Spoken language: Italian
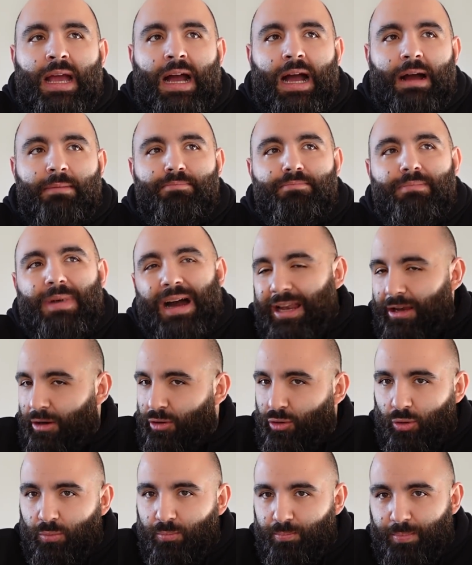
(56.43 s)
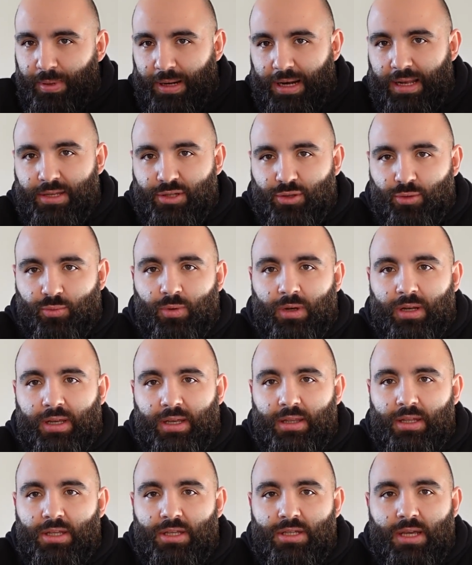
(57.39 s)
ha mal compreso quel
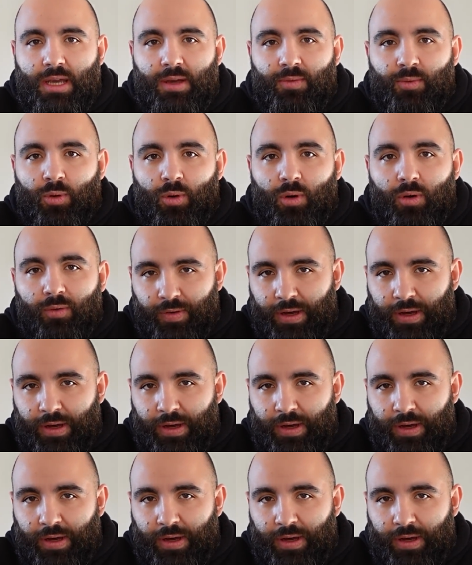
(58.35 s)
che dicevo,